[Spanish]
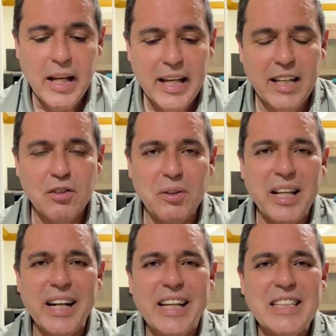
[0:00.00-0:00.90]
que es
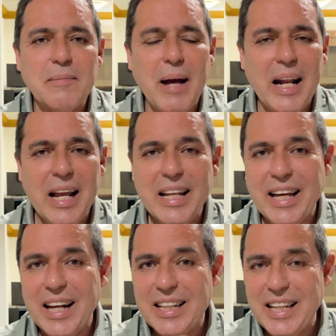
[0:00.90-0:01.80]
donde resbala el
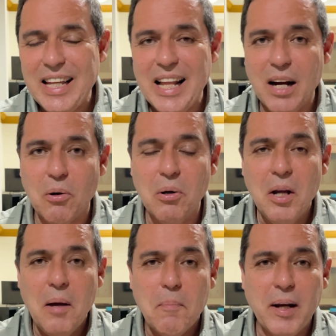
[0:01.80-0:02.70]
cartílago
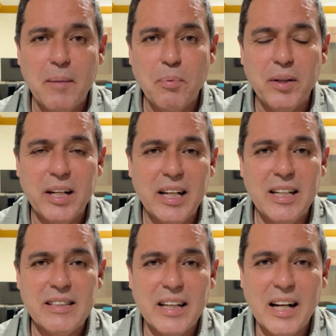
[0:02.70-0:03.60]
para poder
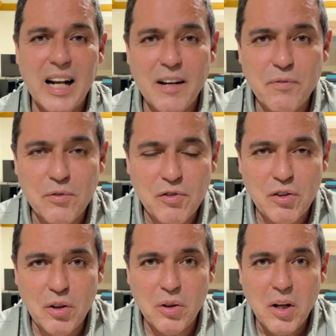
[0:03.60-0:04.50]
realizar la
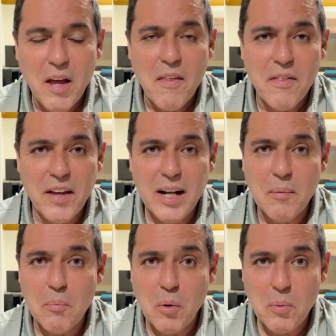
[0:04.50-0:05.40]
función del
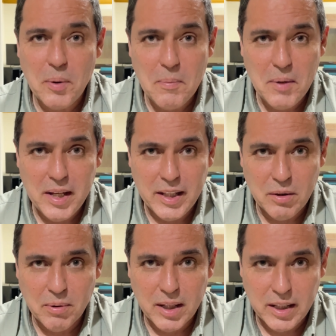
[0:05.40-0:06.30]

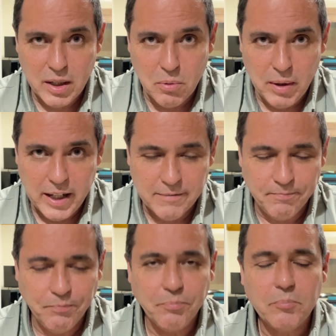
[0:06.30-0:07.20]
movimiento articular.
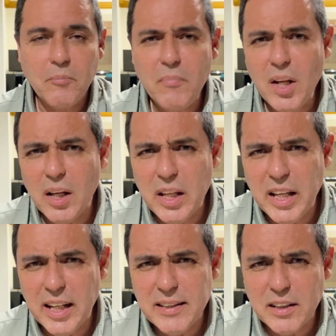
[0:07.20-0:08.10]

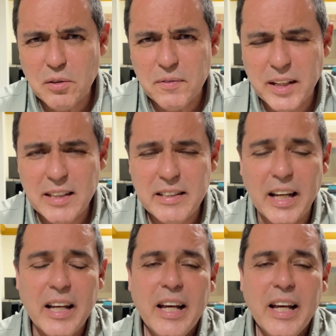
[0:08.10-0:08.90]
Y esa sustancia